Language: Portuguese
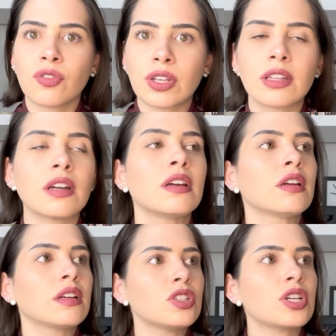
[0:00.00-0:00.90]
vida
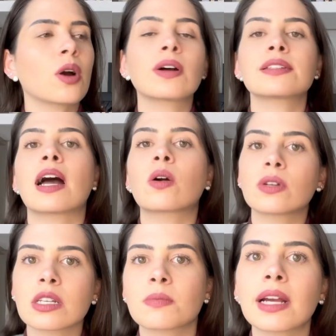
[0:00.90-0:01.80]
de alcançar
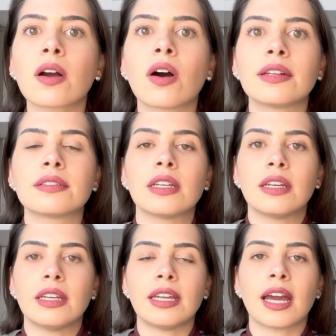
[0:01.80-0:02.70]
coisas maiores
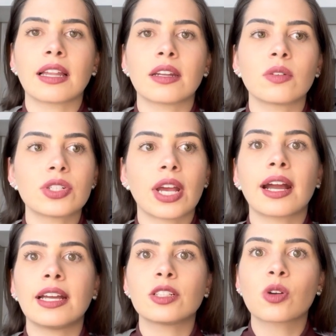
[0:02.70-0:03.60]
e ela não
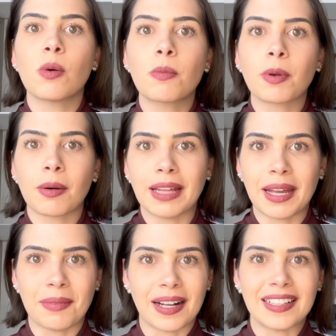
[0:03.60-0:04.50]
enxerga isso como um
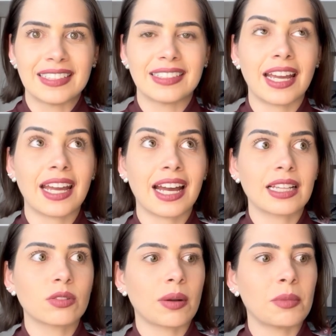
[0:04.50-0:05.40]
problema né?
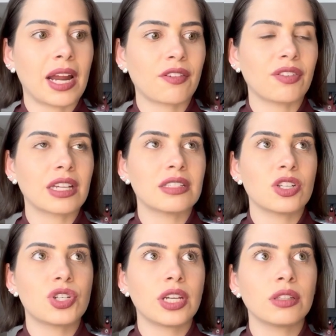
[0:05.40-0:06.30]
Ela não é uma mulher que fica
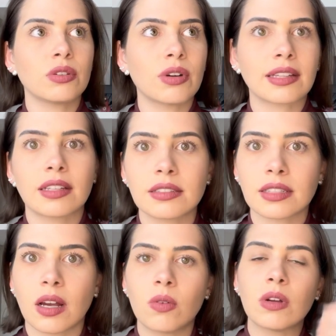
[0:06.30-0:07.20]
exigindo
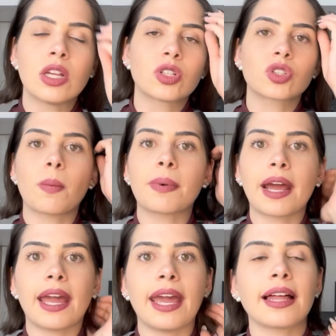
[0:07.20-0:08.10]
atenção só
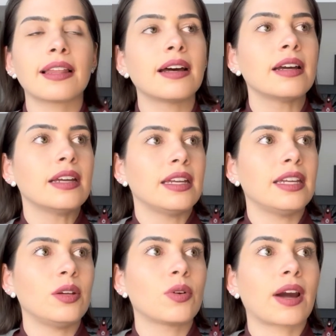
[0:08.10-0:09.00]
para ela
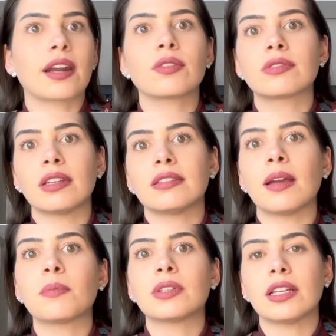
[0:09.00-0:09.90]
e o cara não tem
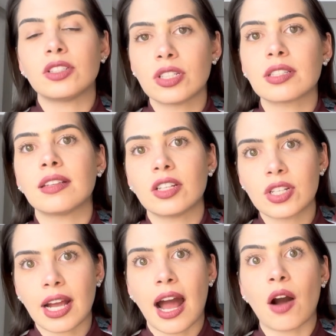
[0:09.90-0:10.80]
tempo nem de se
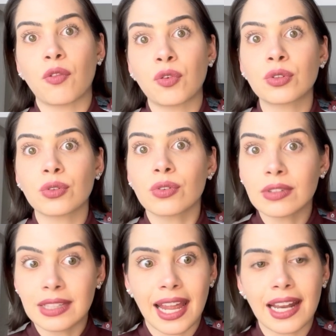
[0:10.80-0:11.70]
dedicar ao futuro
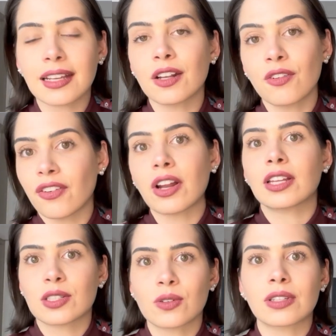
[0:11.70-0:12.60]
dele, que no final
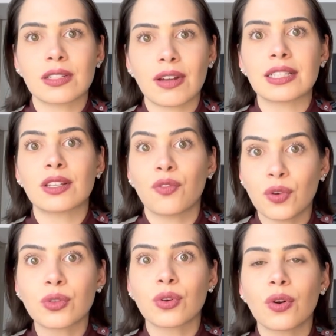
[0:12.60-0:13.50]
das contas vai ser o
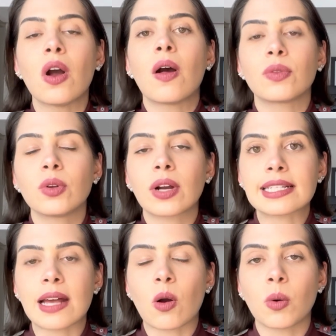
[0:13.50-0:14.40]
futuro do
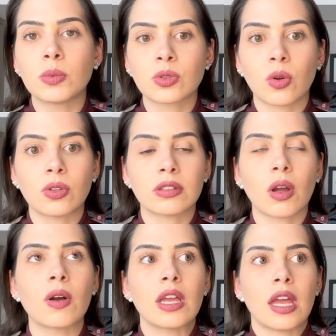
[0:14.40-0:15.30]
casal como um todo.
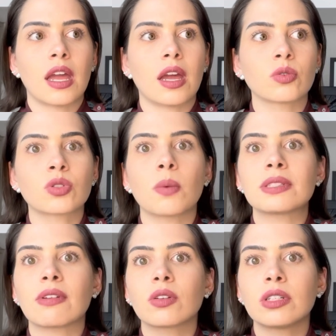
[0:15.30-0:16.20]
Então, é, os
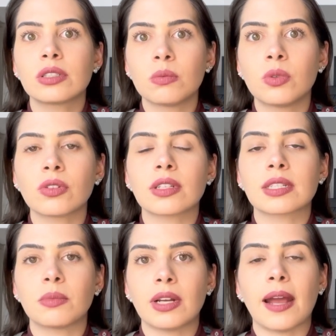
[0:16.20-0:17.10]
homens valorizam muito
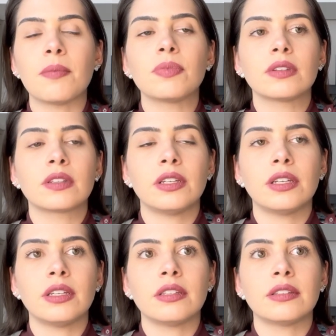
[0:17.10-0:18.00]
essa mulher
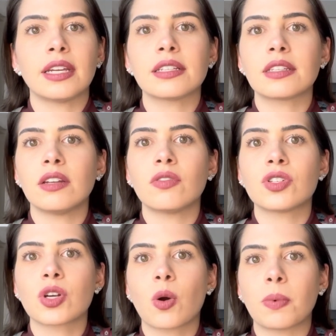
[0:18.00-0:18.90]
que tem esse
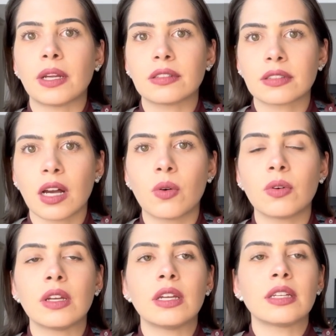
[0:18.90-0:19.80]
nível de
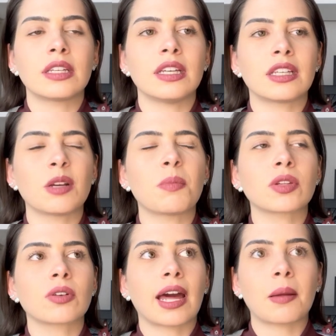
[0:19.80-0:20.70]
compreensão, que, que
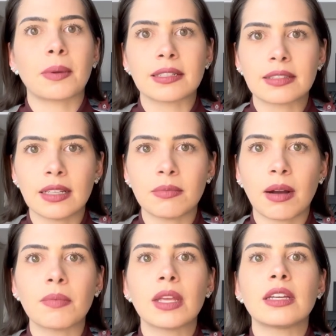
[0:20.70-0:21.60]
bota o cara para
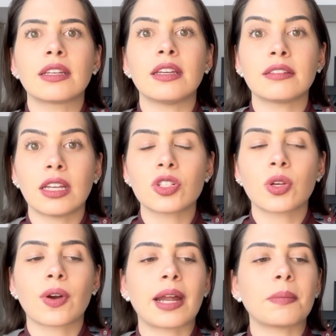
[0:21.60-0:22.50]
cima, que entende
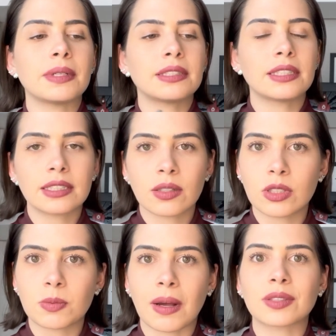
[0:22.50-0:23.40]
que o cara precisa
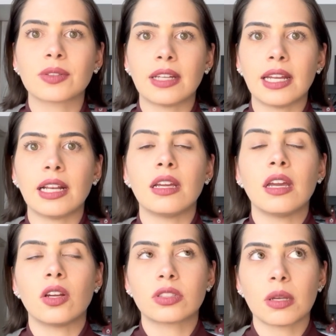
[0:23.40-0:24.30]
do espaço dele.
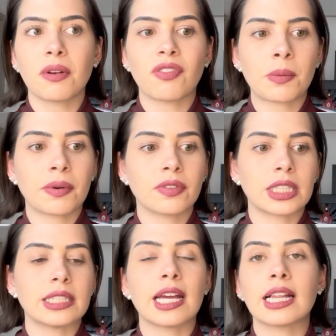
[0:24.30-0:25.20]
Eu sempre falo para
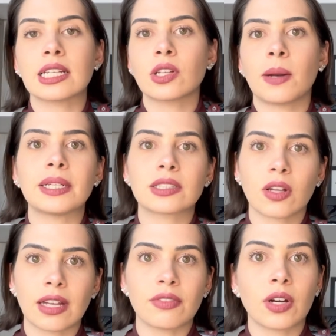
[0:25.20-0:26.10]
vocês, relacionamento
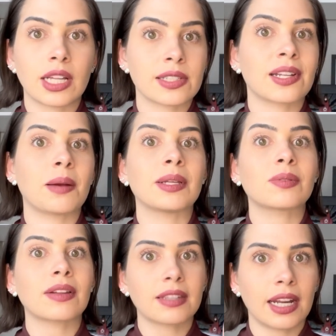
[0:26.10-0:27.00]
saudável é um
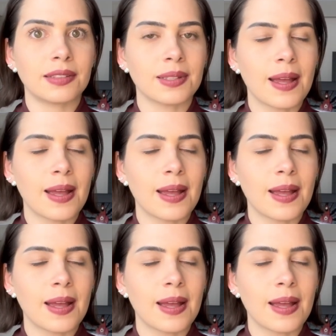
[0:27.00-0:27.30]
relacionamento a três